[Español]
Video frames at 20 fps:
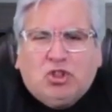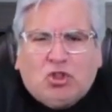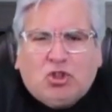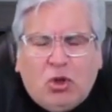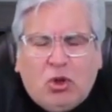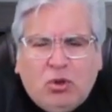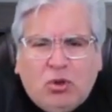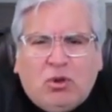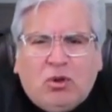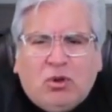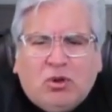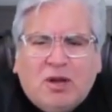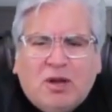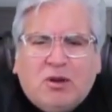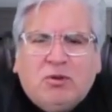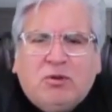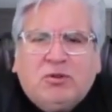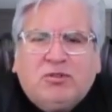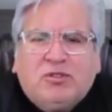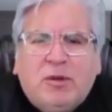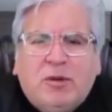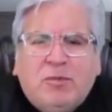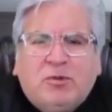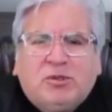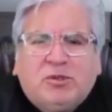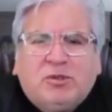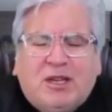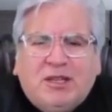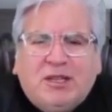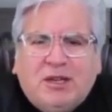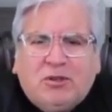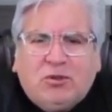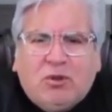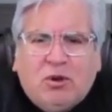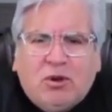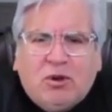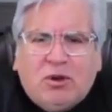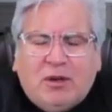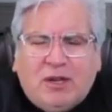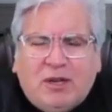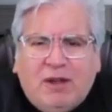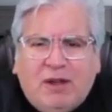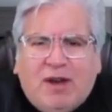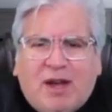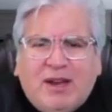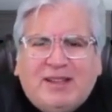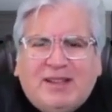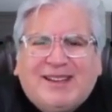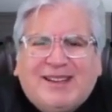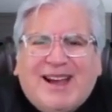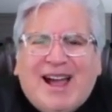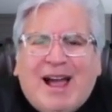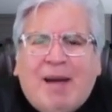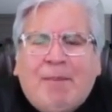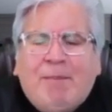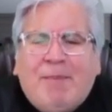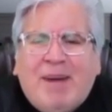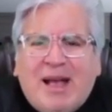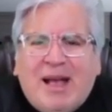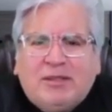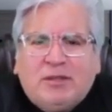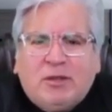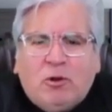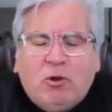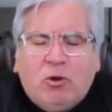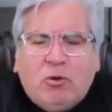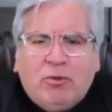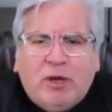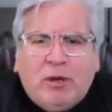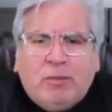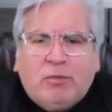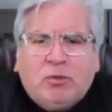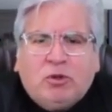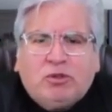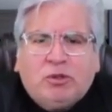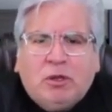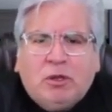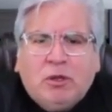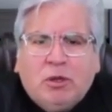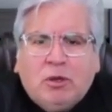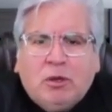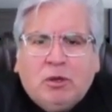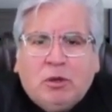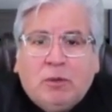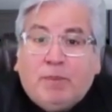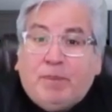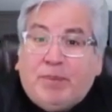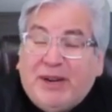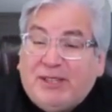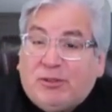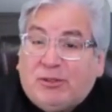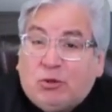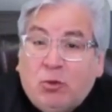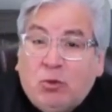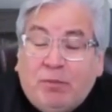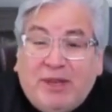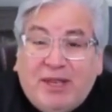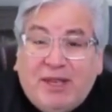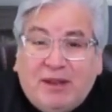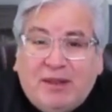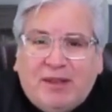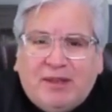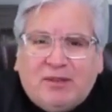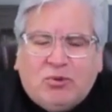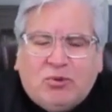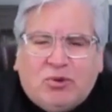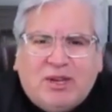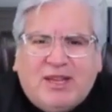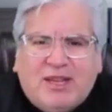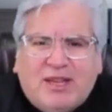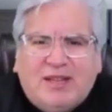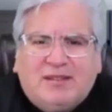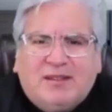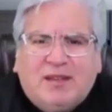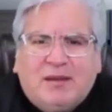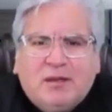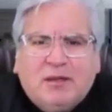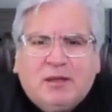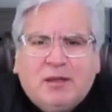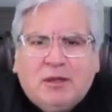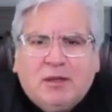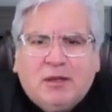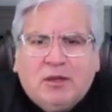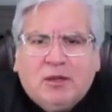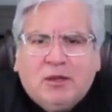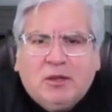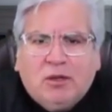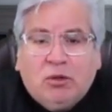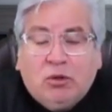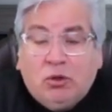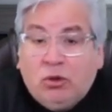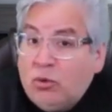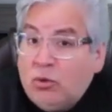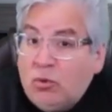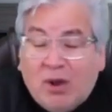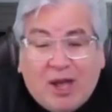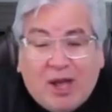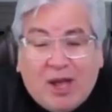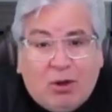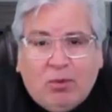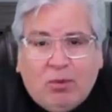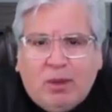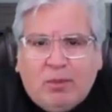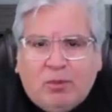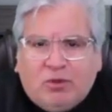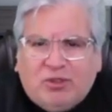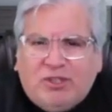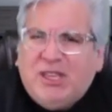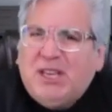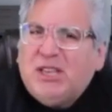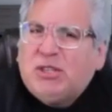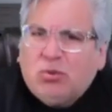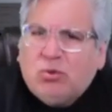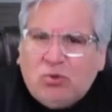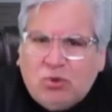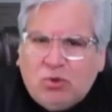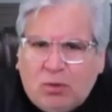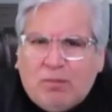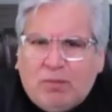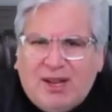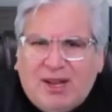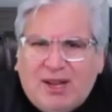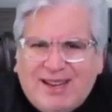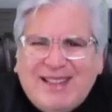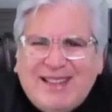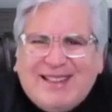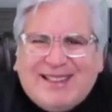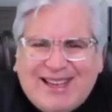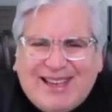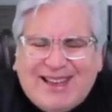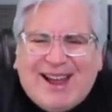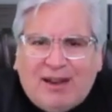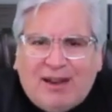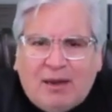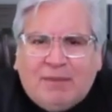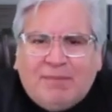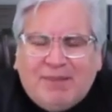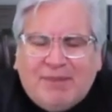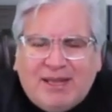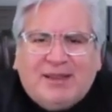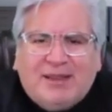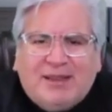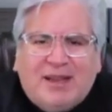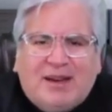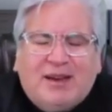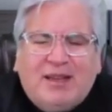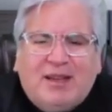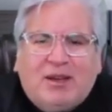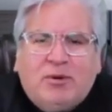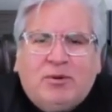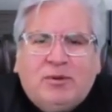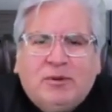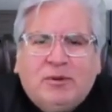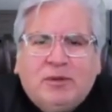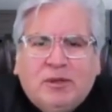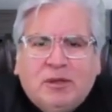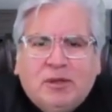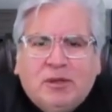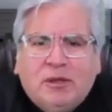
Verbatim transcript: Todos lo que conocemos al doctor Nevares jamás lo vemos presumir de su riqueza. Nunca lo hemos. Y es un hombre literalmente rico.